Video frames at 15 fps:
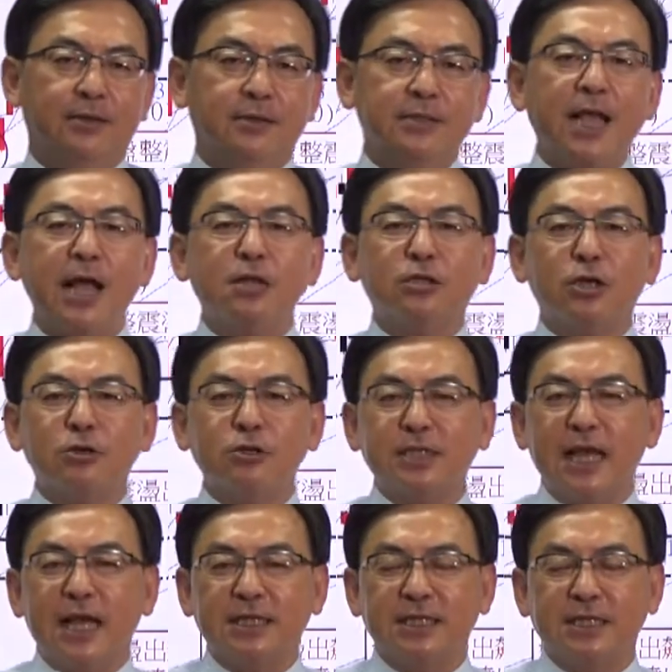上冲
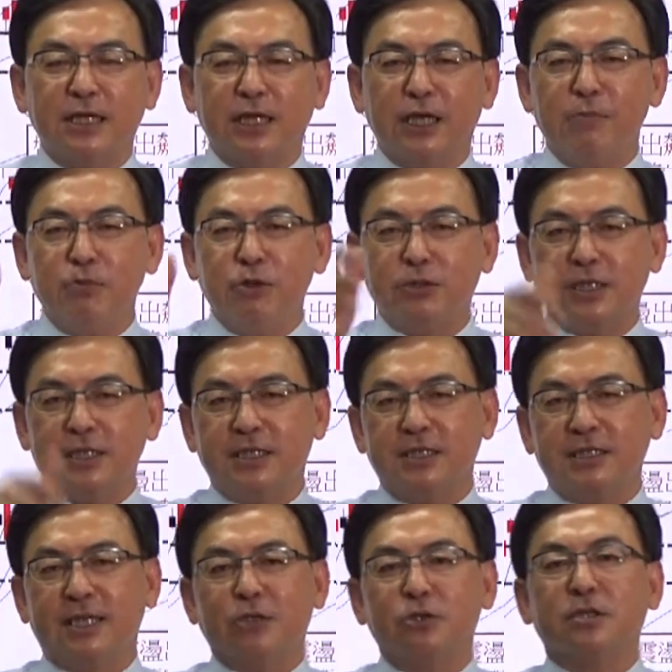下洗的一个目的是
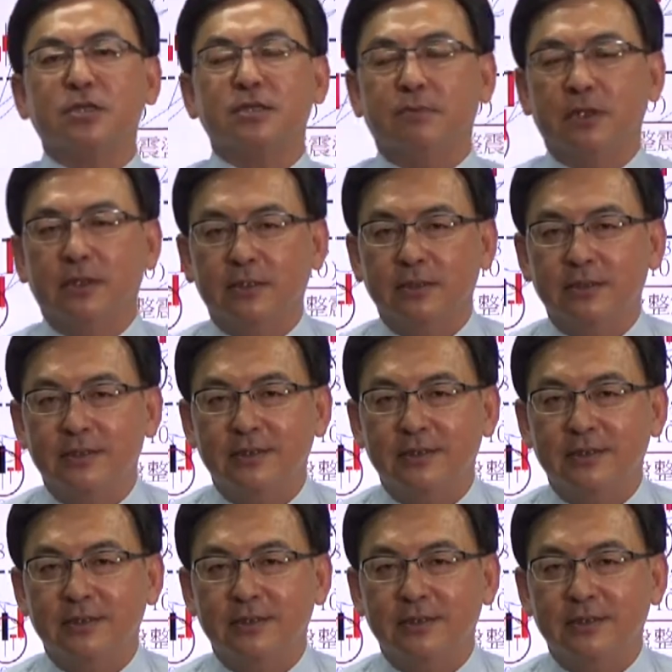在做什么？